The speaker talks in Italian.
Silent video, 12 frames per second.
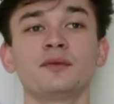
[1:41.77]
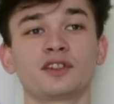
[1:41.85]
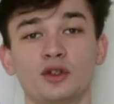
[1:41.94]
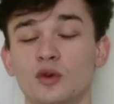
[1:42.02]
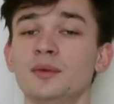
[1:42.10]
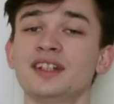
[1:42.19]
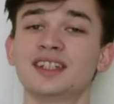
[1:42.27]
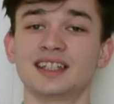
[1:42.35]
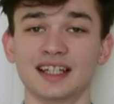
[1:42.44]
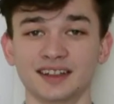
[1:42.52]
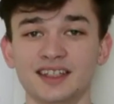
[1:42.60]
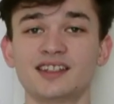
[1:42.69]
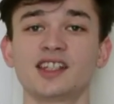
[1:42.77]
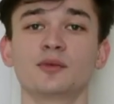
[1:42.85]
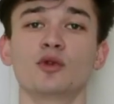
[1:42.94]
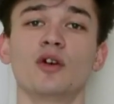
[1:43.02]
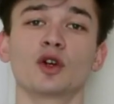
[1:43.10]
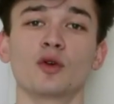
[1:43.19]
Sicuramente tantissime
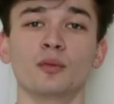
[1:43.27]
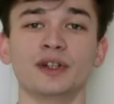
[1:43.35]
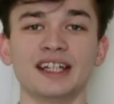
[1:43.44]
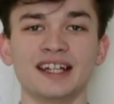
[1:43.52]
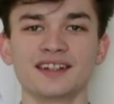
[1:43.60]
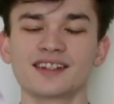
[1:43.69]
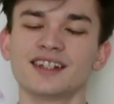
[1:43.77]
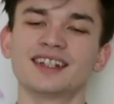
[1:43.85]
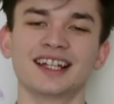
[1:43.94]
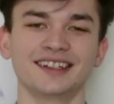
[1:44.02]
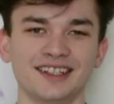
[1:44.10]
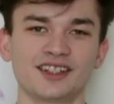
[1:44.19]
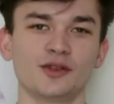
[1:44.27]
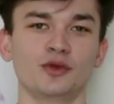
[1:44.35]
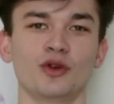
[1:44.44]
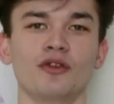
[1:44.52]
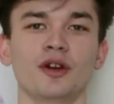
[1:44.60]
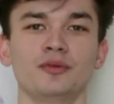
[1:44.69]
nuove competenze, tantissimi
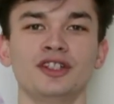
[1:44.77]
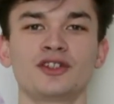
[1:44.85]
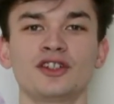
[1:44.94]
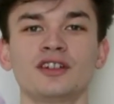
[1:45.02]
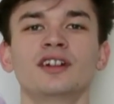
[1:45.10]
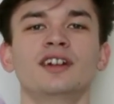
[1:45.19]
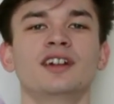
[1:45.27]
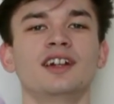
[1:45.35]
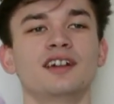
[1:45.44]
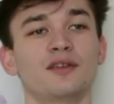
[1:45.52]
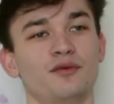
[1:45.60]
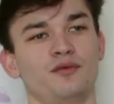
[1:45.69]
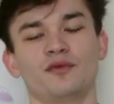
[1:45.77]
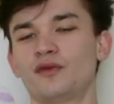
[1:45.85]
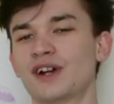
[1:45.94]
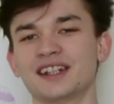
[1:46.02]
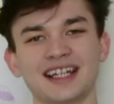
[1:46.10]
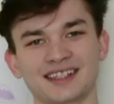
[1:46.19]
nuovi amici,
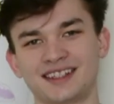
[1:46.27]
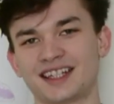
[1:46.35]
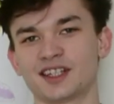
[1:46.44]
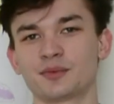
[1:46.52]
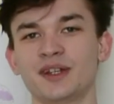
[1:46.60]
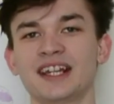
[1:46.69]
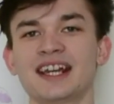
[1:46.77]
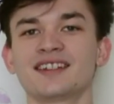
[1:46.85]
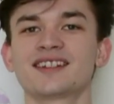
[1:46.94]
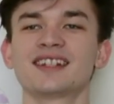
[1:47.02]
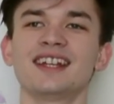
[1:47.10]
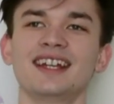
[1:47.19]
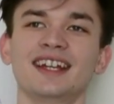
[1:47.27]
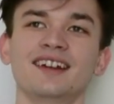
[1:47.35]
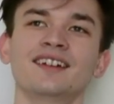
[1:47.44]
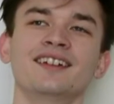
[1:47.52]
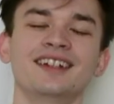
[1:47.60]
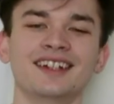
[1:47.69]
fantastiche esperienze
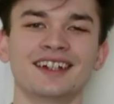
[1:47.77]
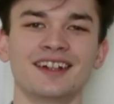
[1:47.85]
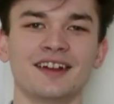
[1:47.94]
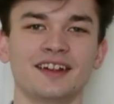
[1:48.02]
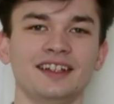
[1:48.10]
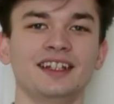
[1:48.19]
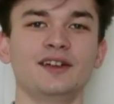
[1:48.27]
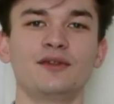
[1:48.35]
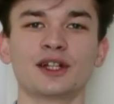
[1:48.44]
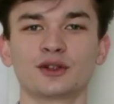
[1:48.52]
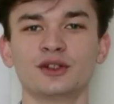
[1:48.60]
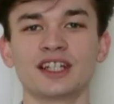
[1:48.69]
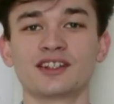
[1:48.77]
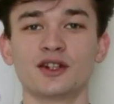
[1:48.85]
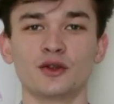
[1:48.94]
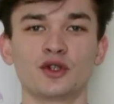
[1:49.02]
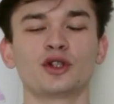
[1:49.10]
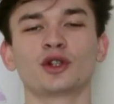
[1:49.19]
e il fatto di essere
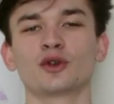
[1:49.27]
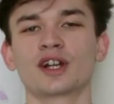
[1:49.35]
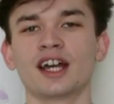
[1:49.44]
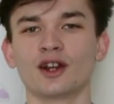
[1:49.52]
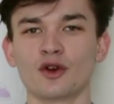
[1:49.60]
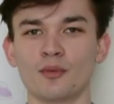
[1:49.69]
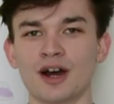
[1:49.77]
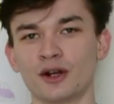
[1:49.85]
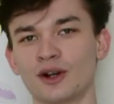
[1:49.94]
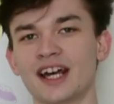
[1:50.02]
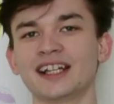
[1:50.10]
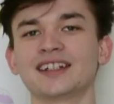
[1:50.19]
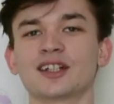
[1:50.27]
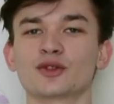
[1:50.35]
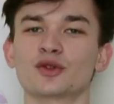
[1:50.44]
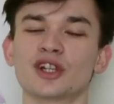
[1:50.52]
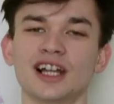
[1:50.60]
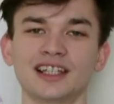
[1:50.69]
riuscito a toccare con mano la realtà
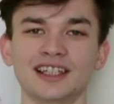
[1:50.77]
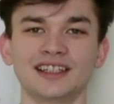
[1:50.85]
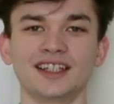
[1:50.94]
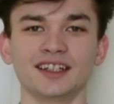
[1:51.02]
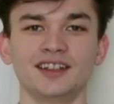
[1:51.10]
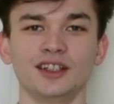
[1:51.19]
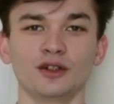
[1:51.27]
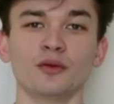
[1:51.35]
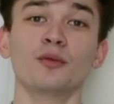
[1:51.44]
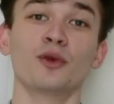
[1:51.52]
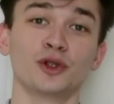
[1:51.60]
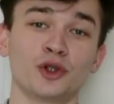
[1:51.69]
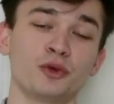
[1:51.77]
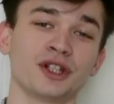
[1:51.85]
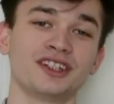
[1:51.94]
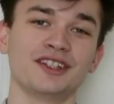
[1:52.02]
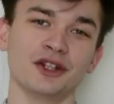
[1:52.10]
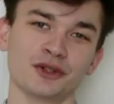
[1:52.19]
sociale del Trentino, molto più
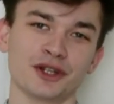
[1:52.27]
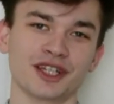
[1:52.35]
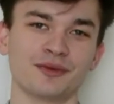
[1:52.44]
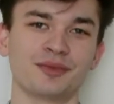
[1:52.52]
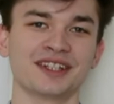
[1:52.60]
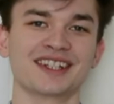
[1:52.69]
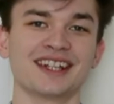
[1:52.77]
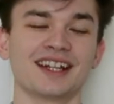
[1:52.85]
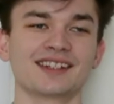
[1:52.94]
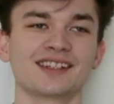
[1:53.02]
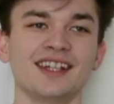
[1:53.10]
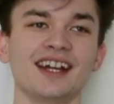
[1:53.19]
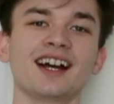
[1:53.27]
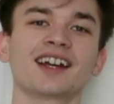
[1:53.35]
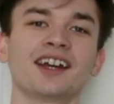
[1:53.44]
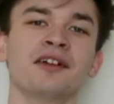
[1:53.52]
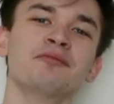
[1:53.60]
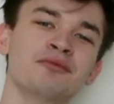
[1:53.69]
attiva di quel che pensassi e
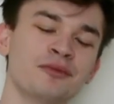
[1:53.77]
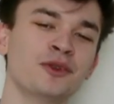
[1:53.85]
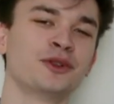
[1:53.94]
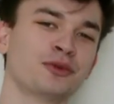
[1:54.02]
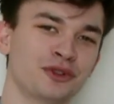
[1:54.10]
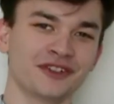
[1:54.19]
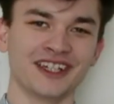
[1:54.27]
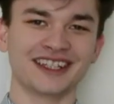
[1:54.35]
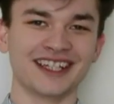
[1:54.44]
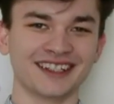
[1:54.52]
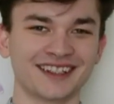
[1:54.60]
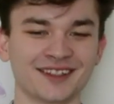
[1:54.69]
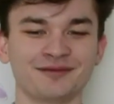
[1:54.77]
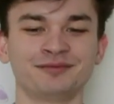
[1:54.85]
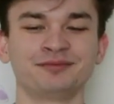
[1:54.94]
anche molto più divertente.